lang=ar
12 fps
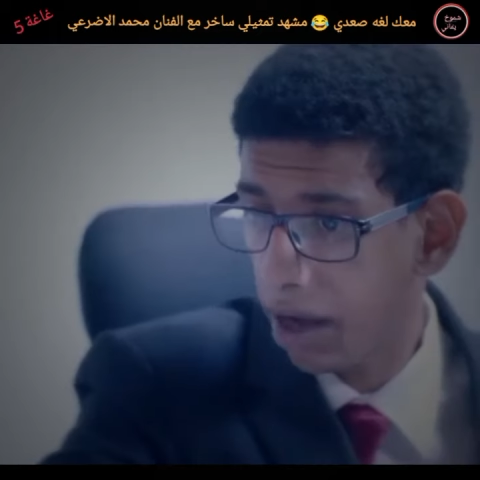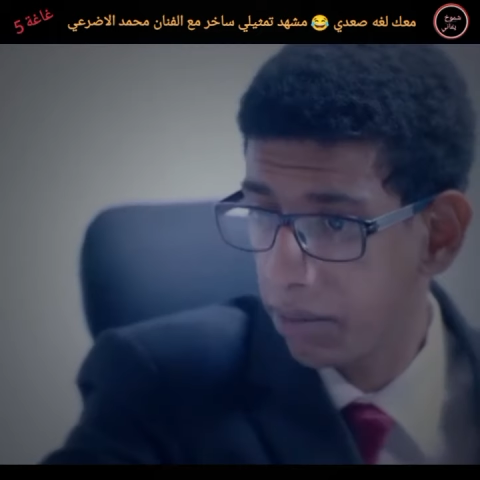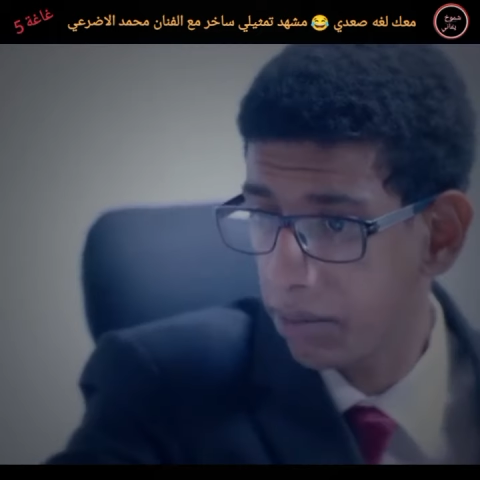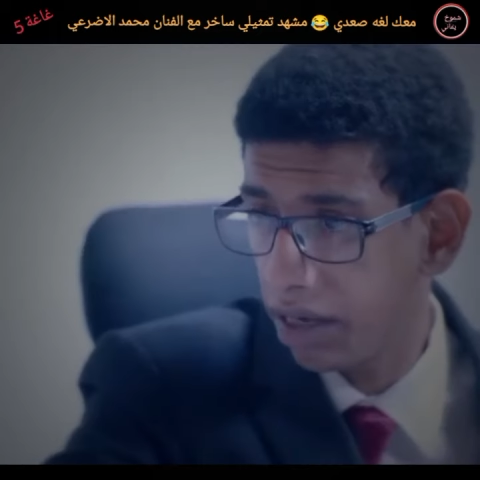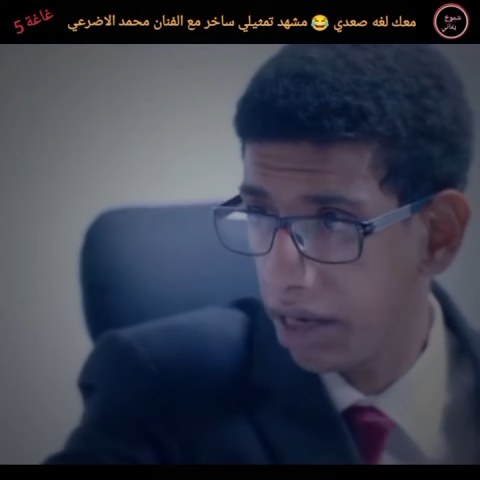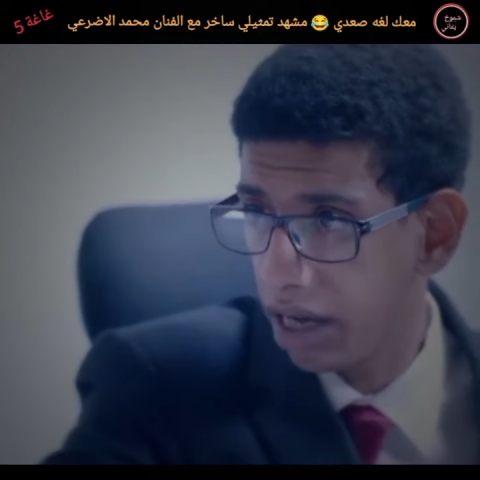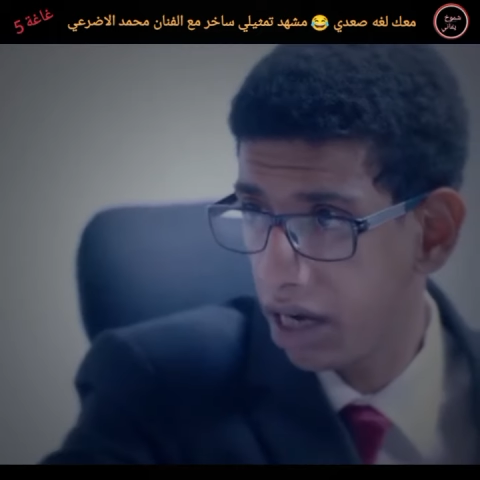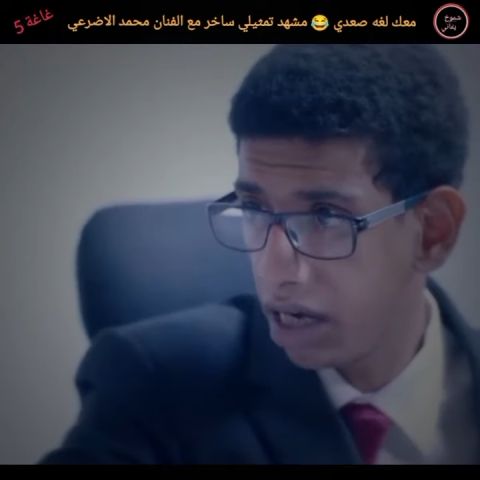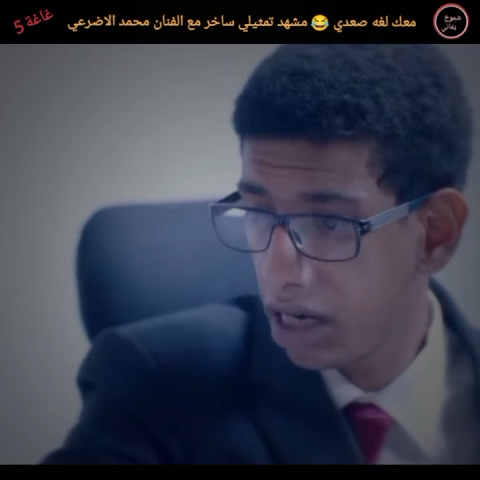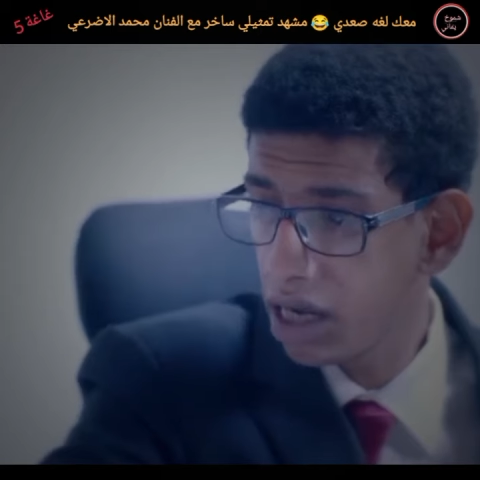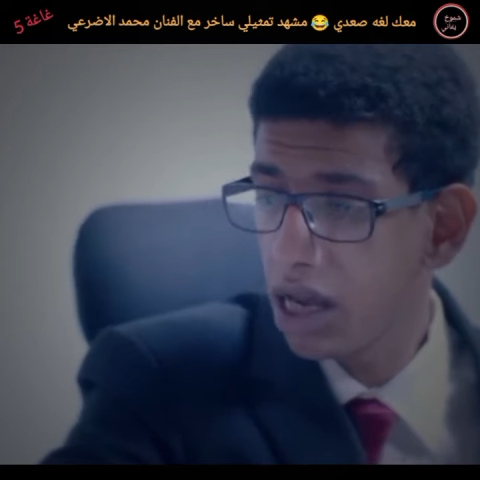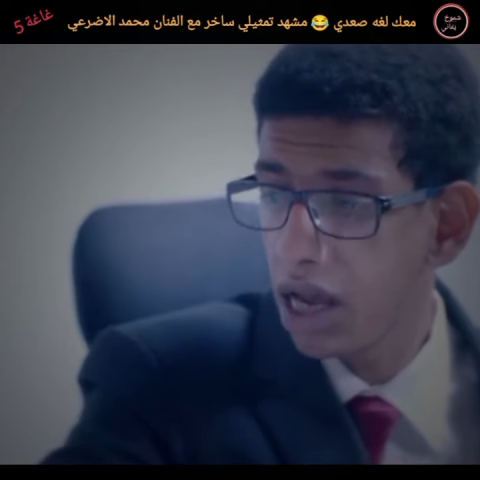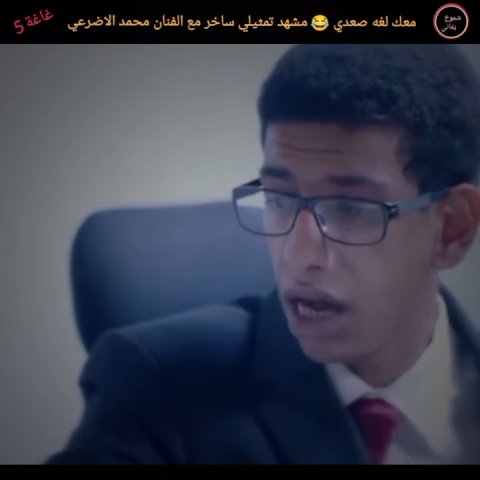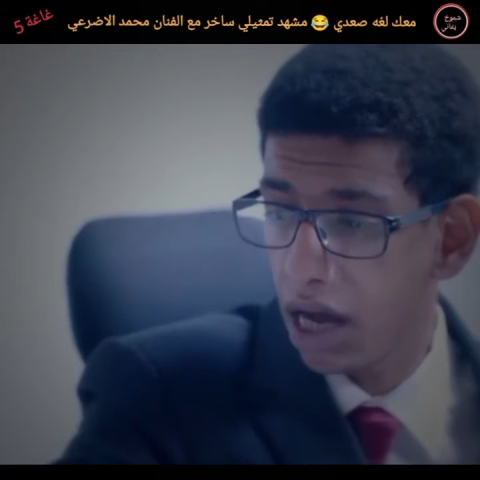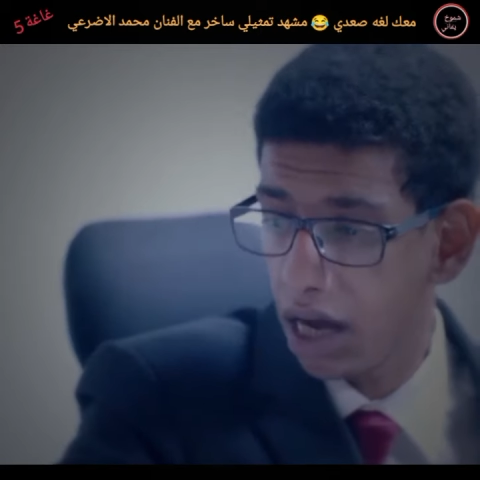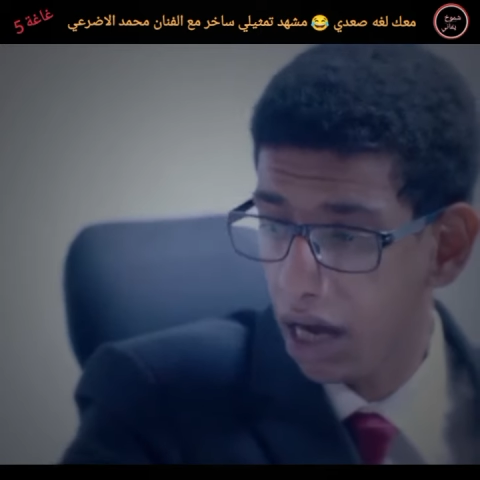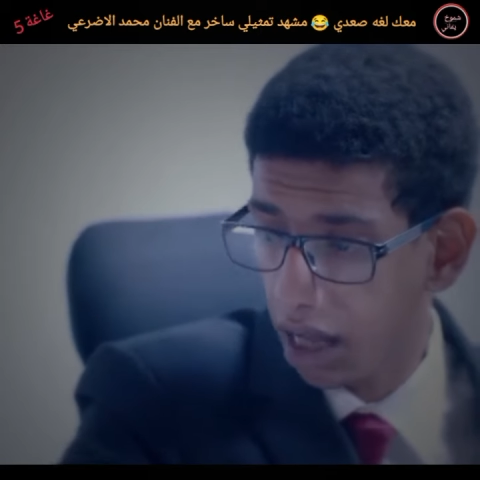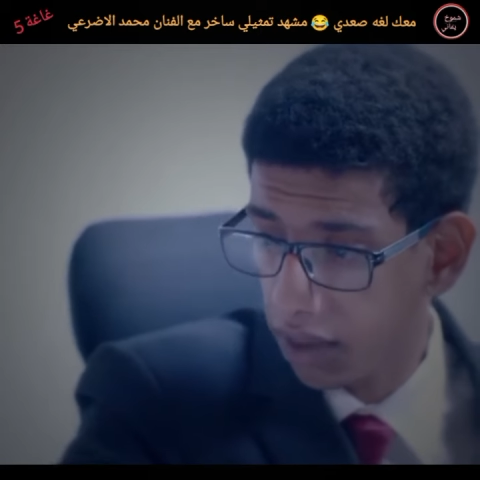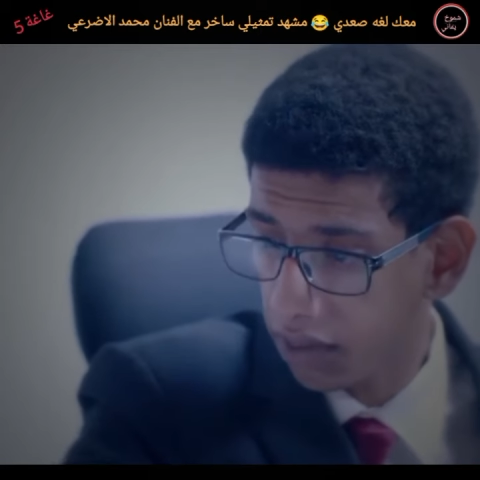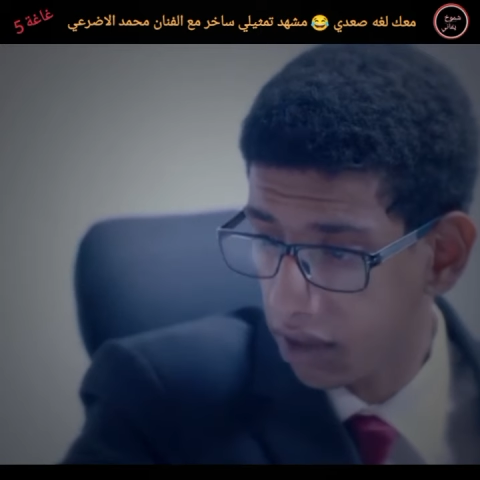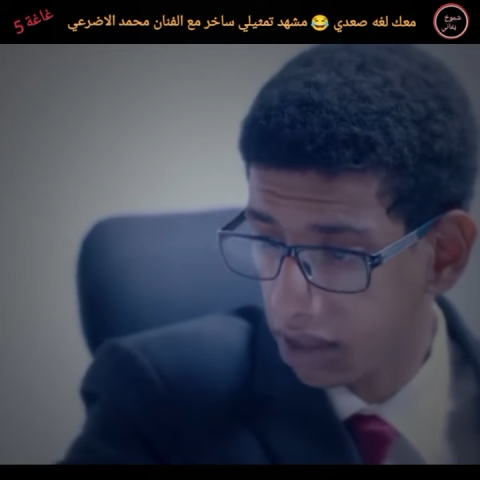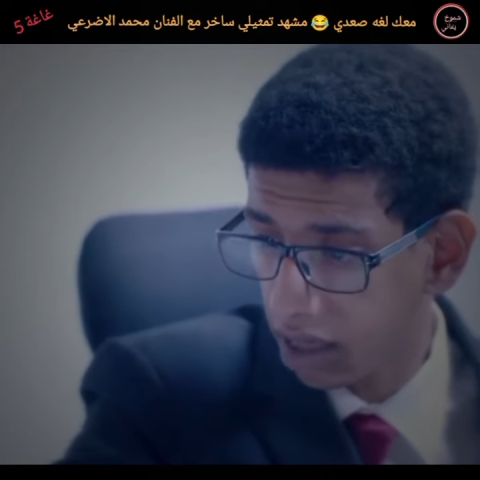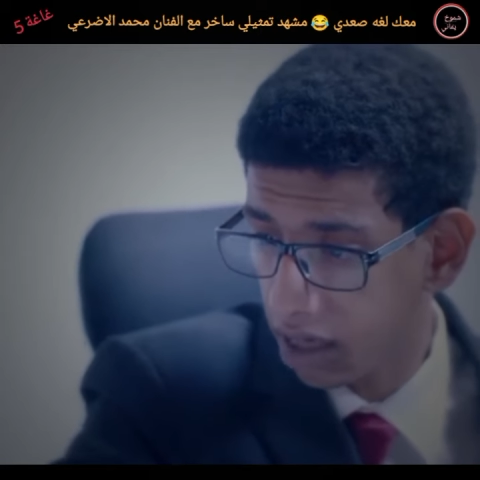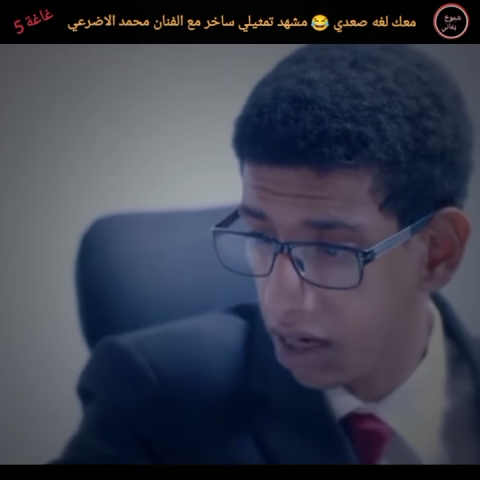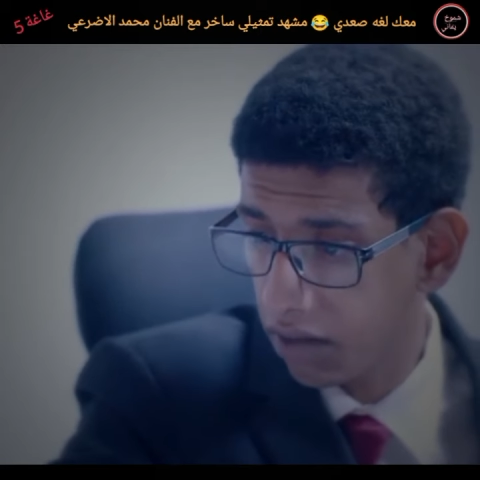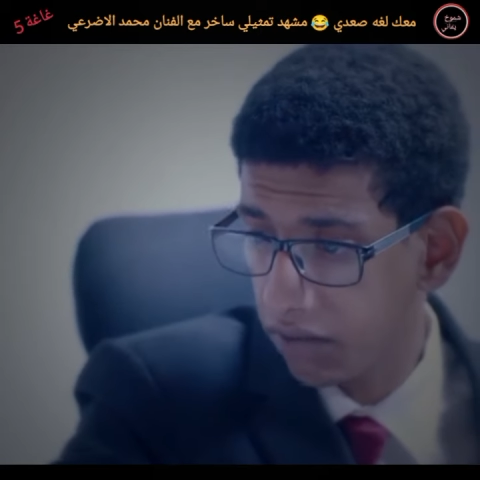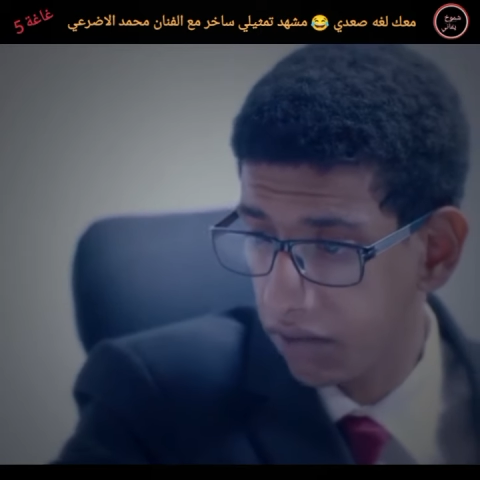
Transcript: بحمد الله آه حضرتها